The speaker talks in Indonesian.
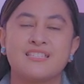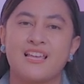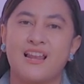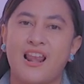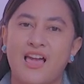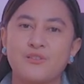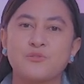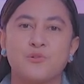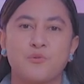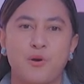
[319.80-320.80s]
secara
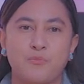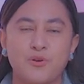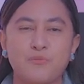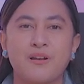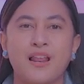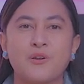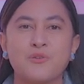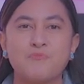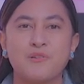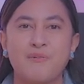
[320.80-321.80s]
langsung maupun
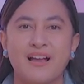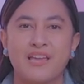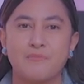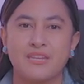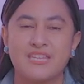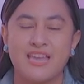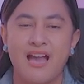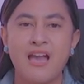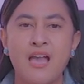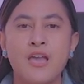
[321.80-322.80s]
melalui berbagai
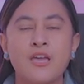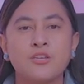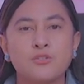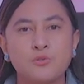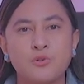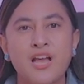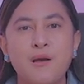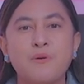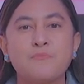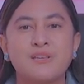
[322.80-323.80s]
media juga
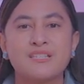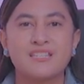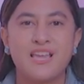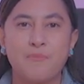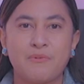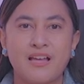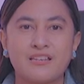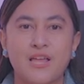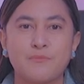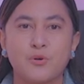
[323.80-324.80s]

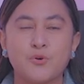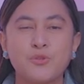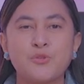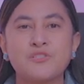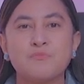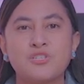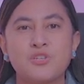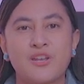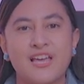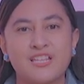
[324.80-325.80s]
mempersiapkan dan mengutus
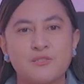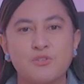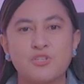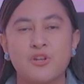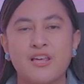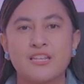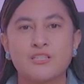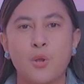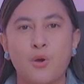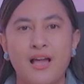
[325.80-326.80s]

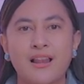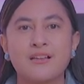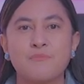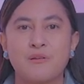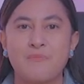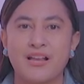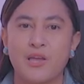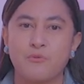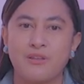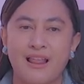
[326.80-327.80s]
misionaris-misionaris lokal ke
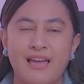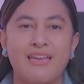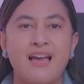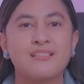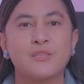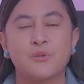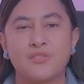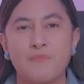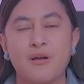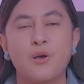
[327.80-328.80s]
berbagai wilayah,
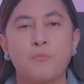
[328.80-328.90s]
terutama ke